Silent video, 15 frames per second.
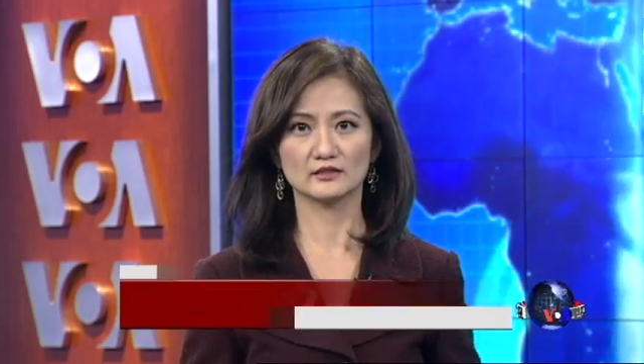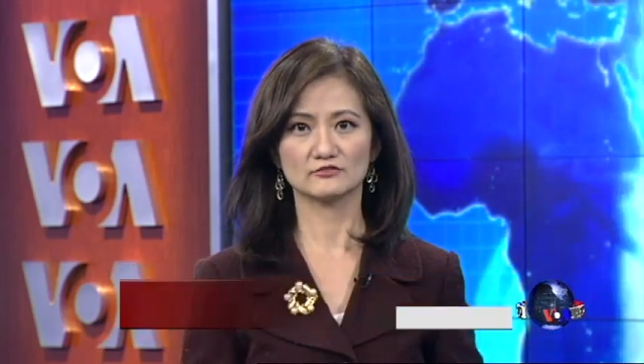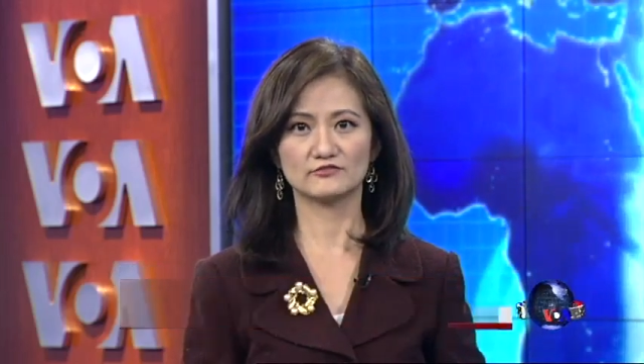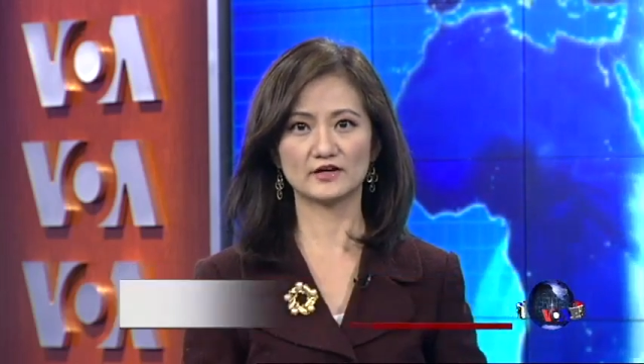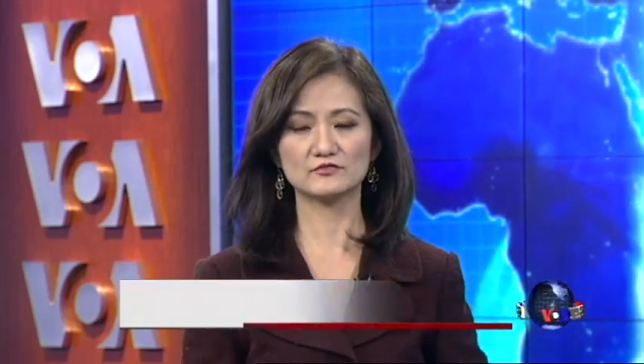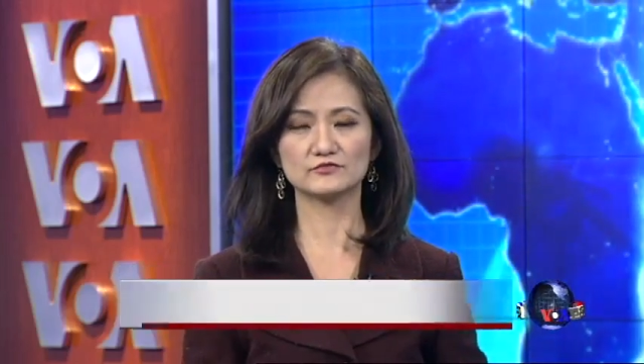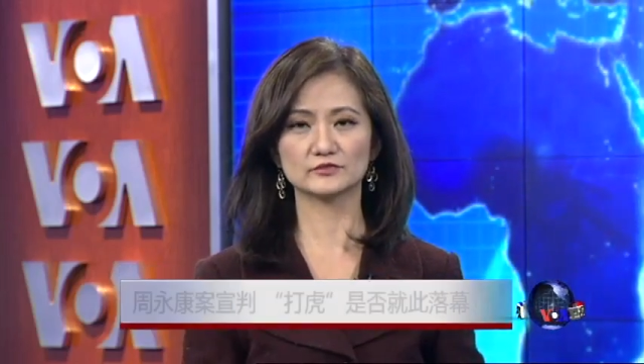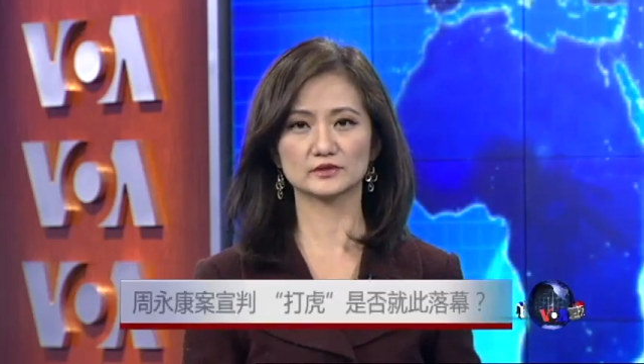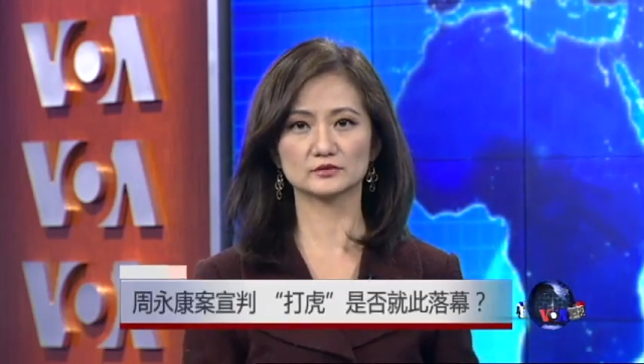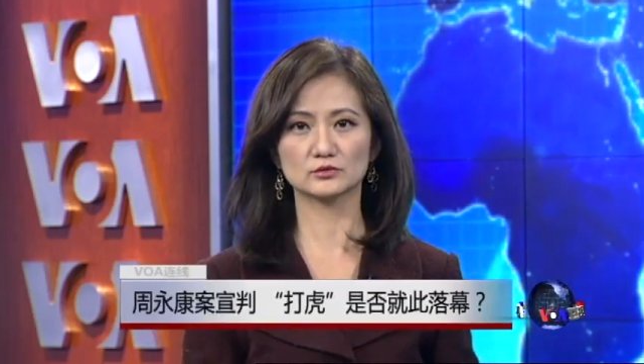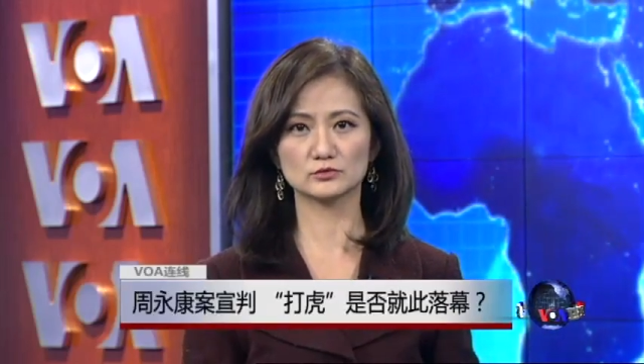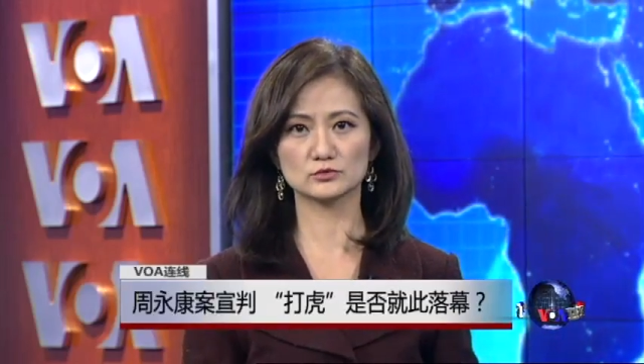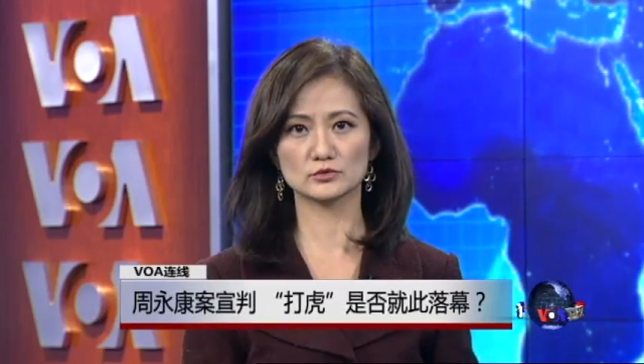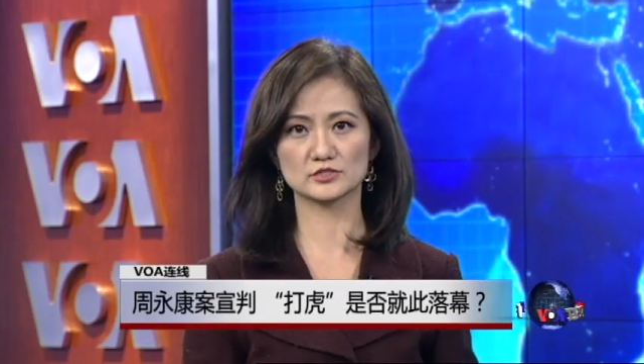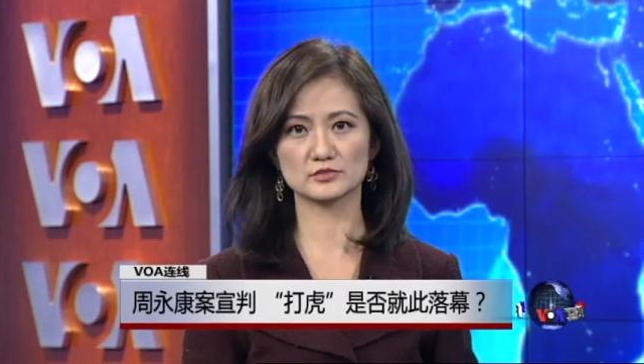反腐的
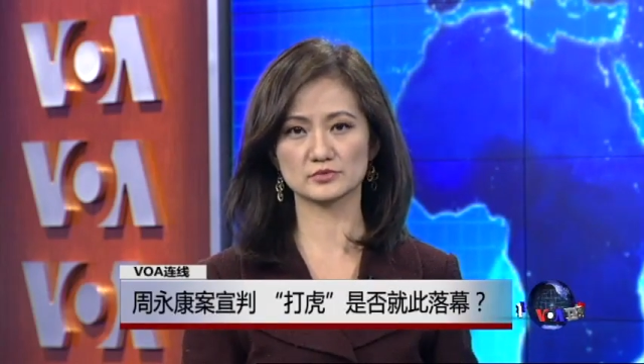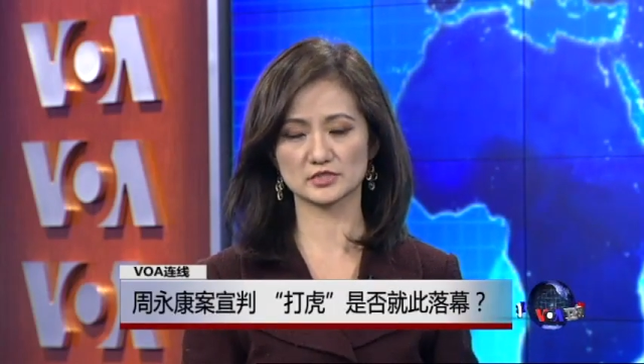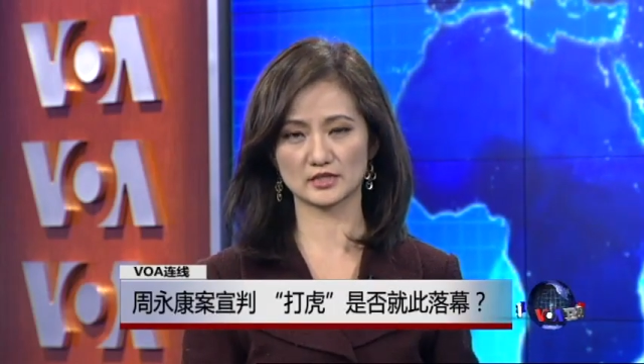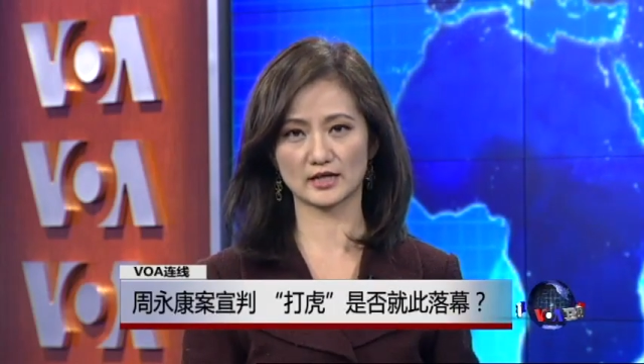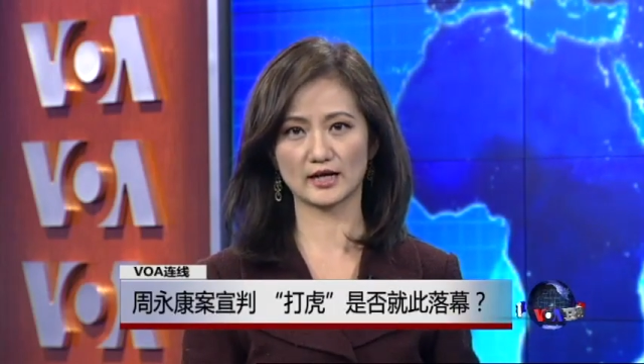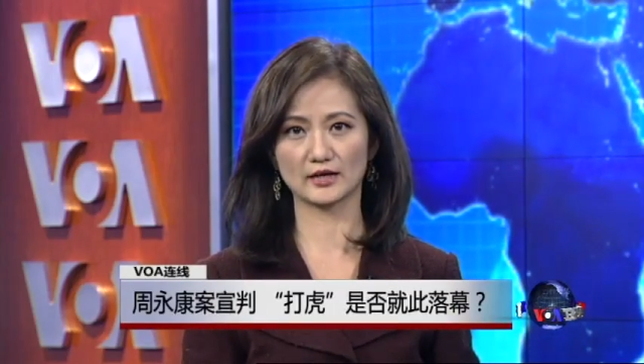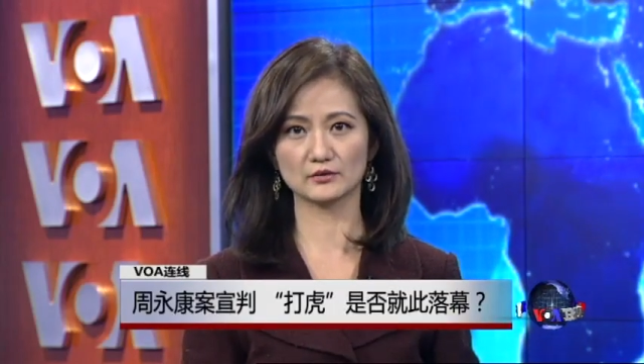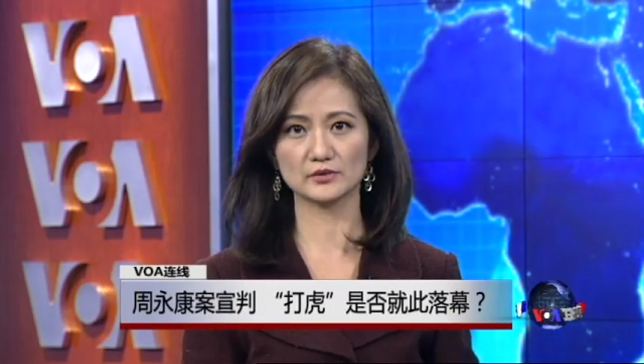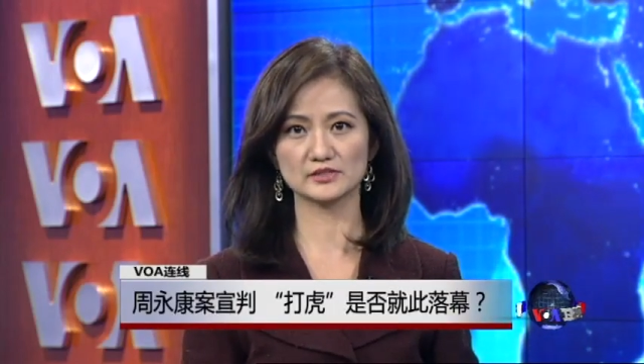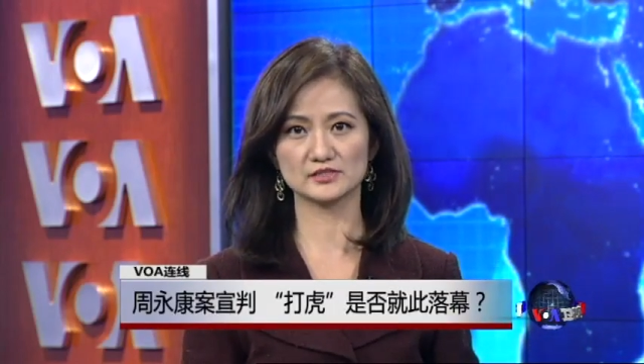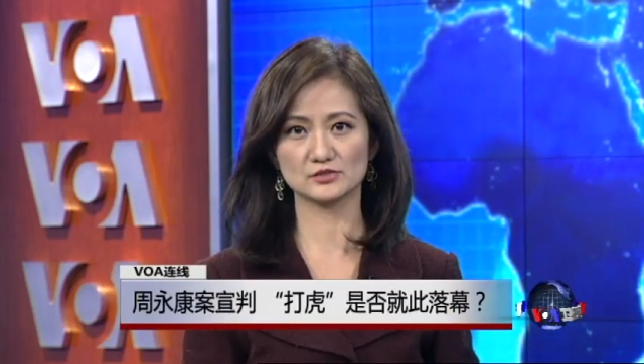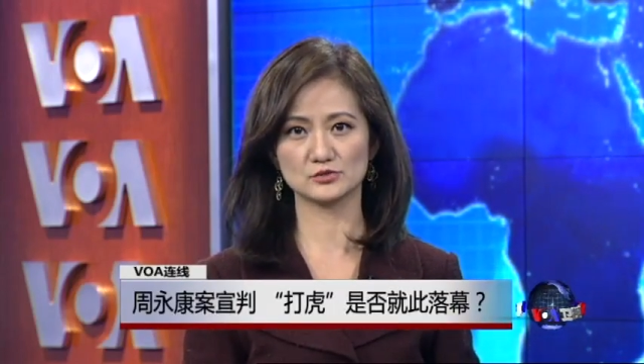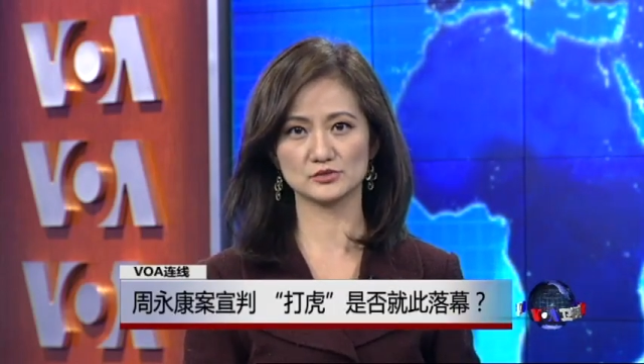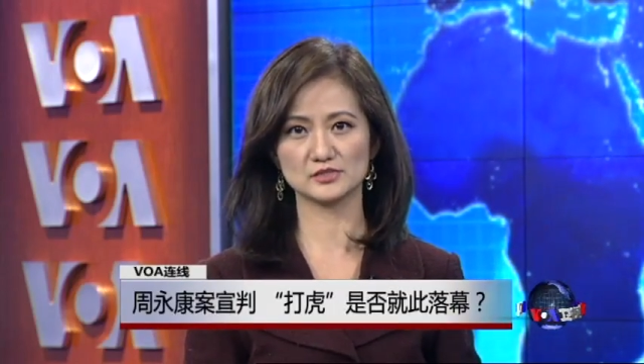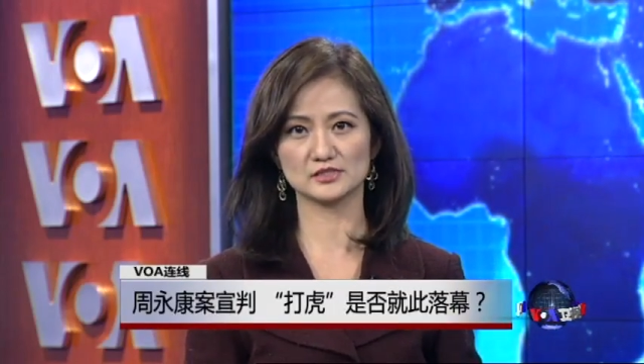动作是不是还会
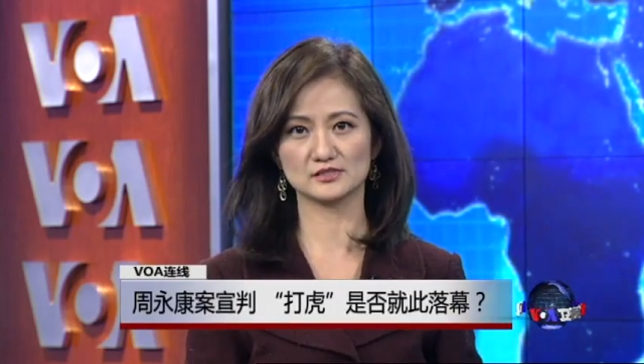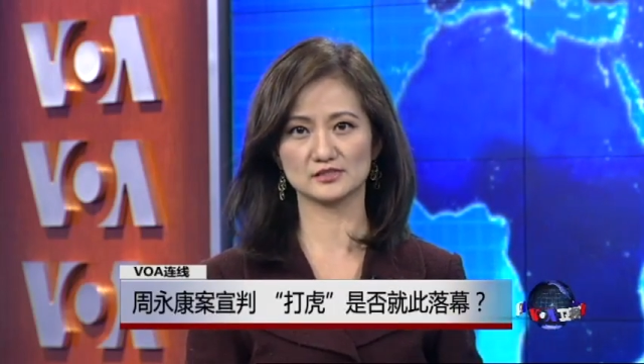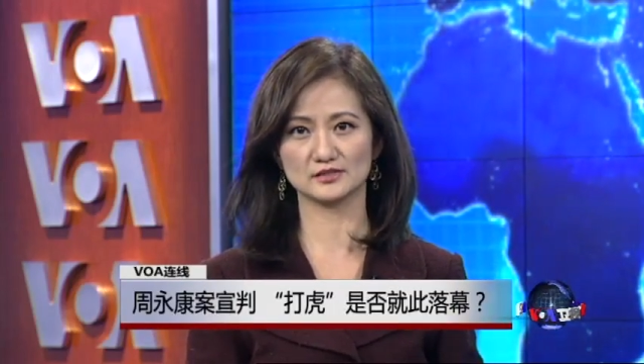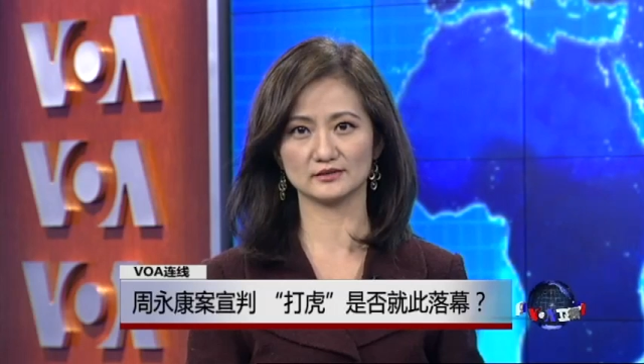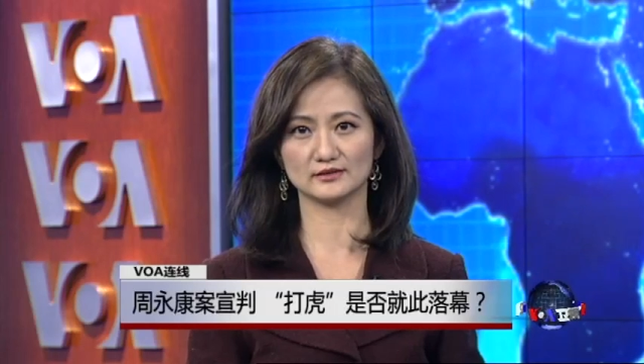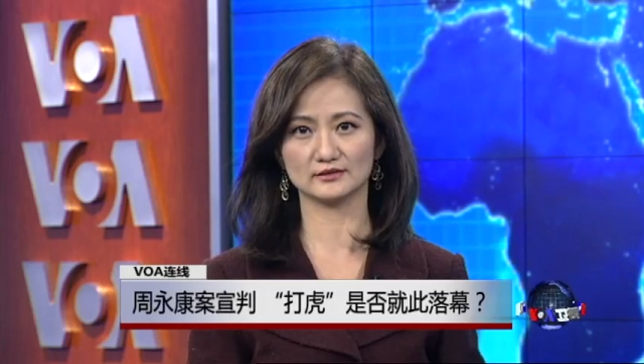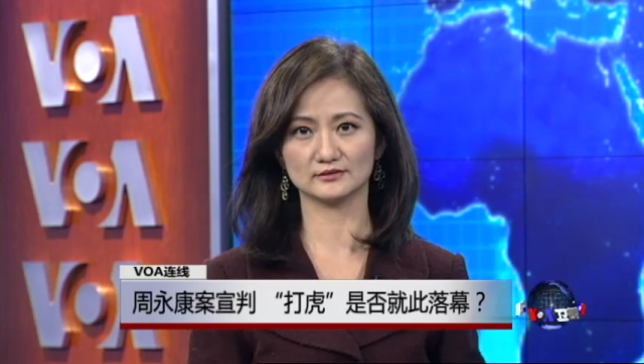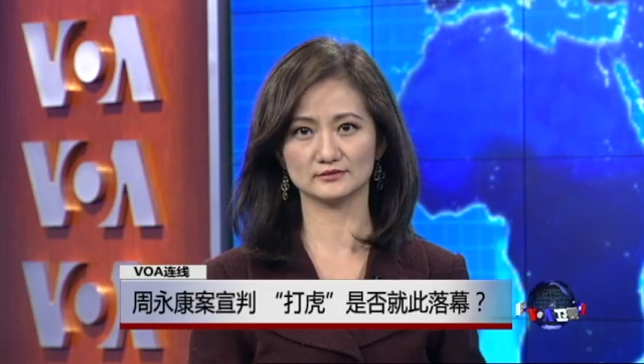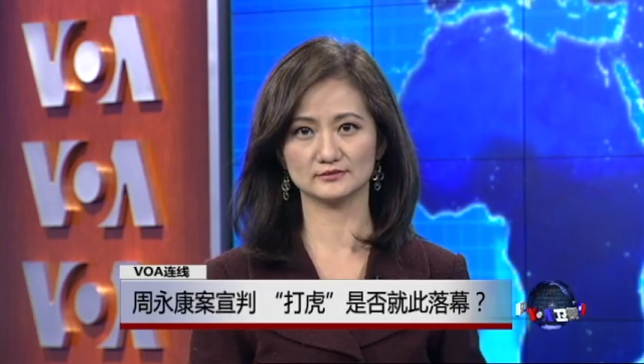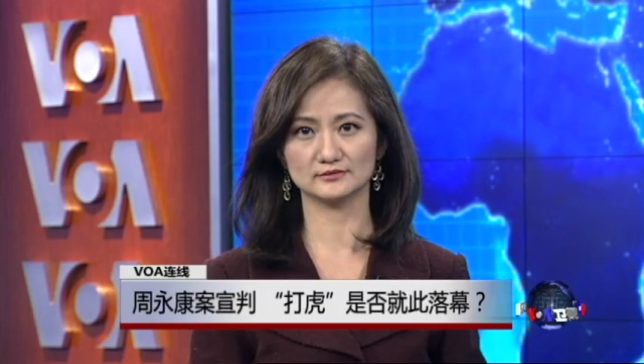继续进行呢？